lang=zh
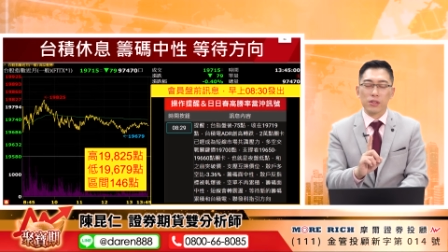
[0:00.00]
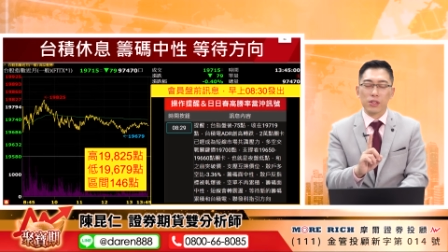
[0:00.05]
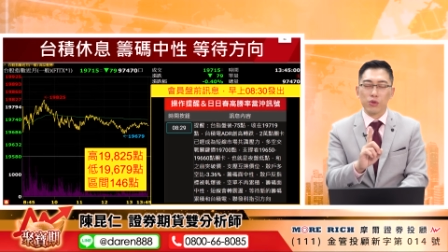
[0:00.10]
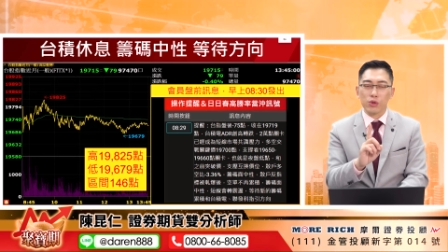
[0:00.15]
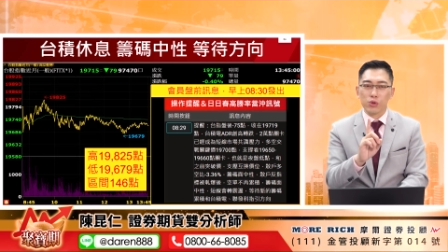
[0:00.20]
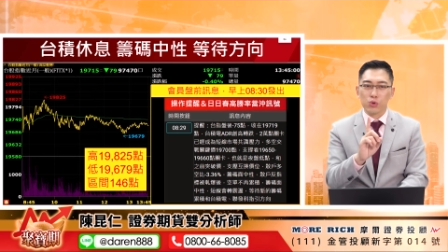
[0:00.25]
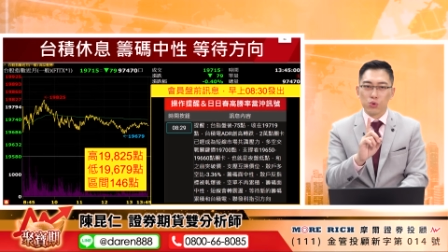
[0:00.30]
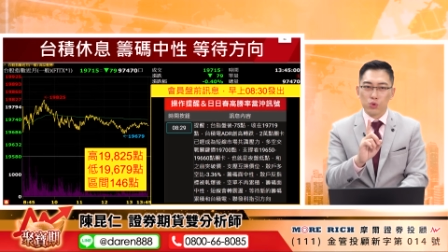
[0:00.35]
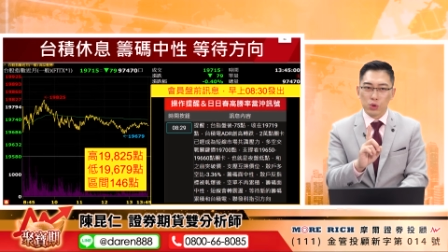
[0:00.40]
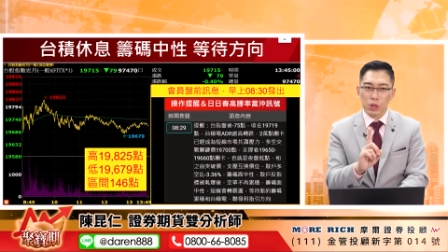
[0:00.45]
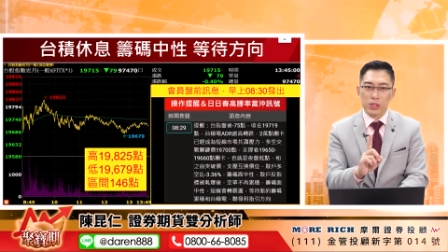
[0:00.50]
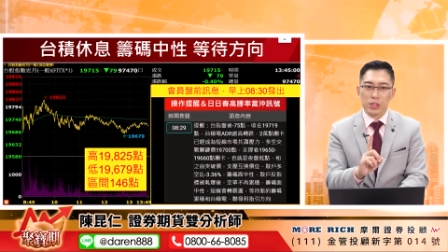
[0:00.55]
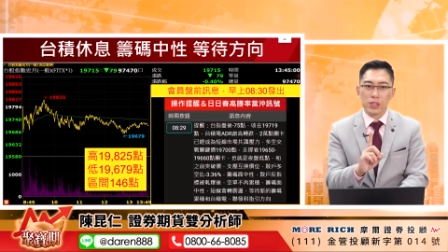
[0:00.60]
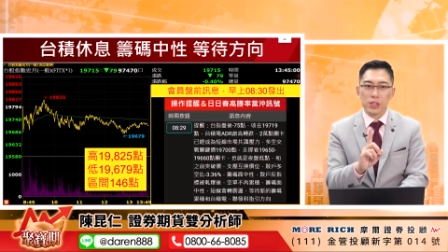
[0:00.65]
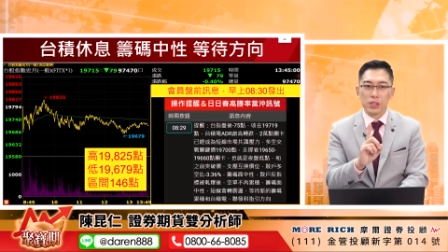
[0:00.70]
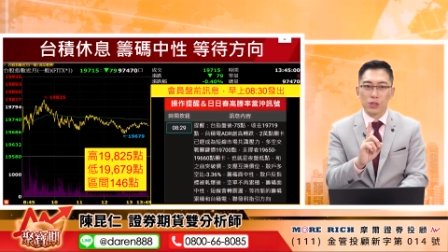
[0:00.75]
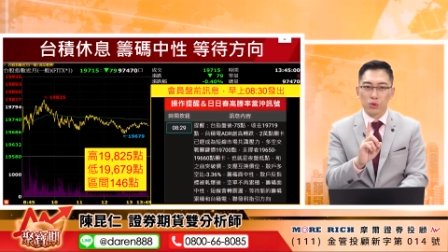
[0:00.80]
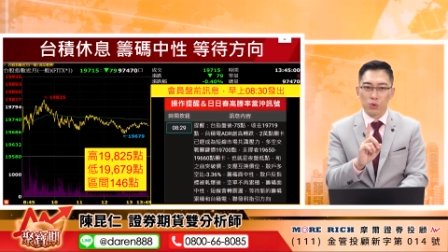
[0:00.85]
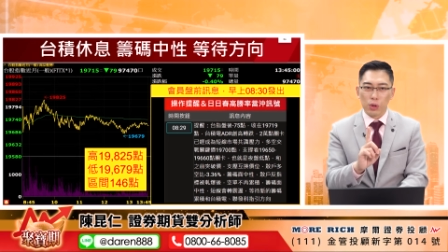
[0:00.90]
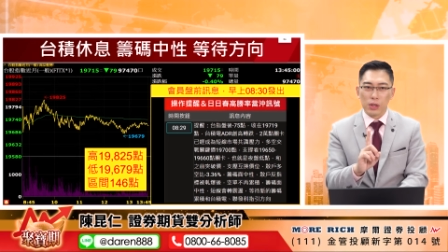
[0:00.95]
因为最
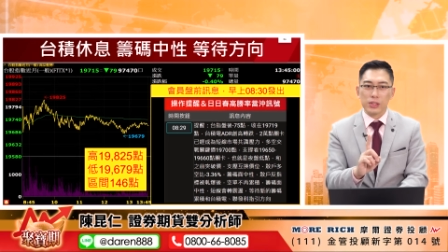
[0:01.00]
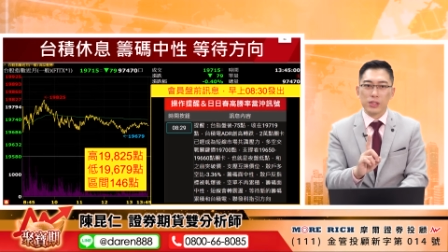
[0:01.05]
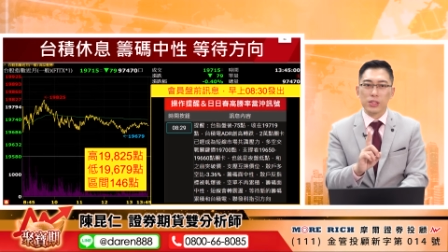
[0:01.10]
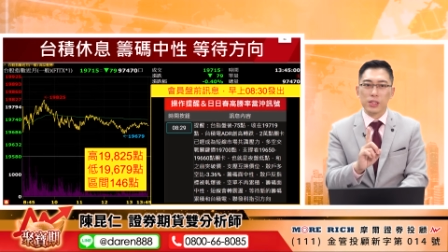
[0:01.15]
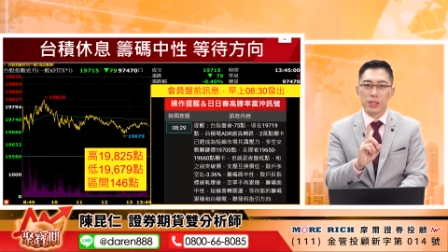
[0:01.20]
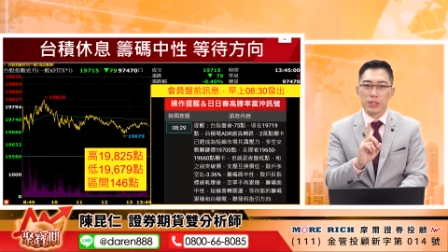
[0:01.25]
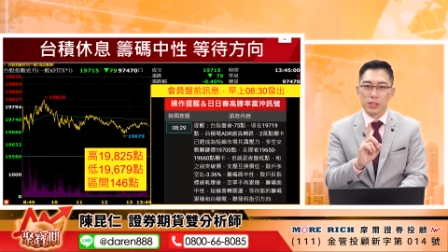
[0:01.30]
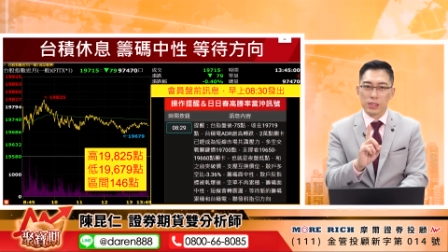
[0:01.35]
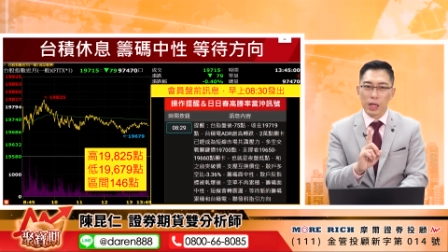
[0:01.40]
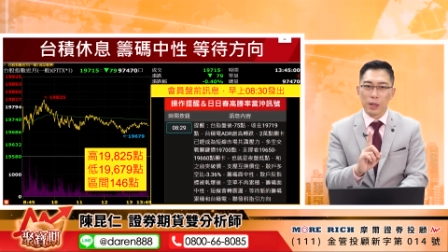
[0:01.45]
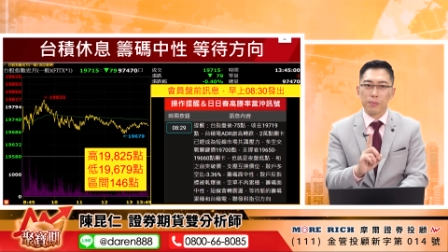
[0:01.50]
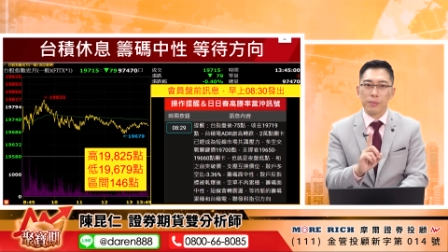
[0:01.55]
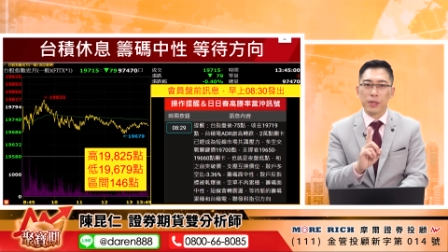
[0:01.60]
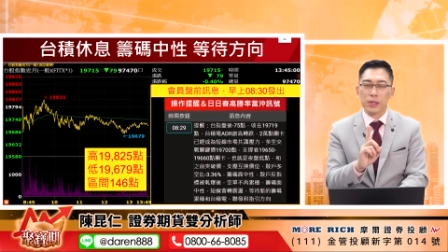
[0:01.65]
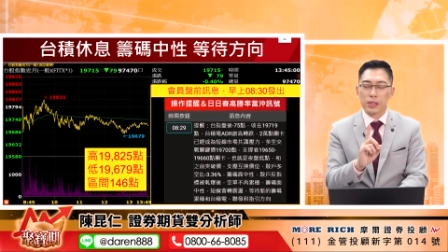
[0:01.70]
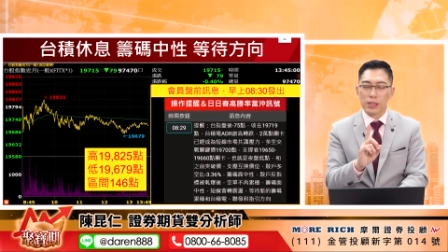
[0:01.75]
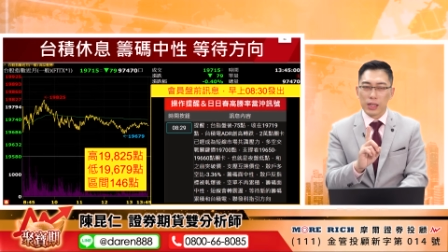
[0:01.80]
近短线上面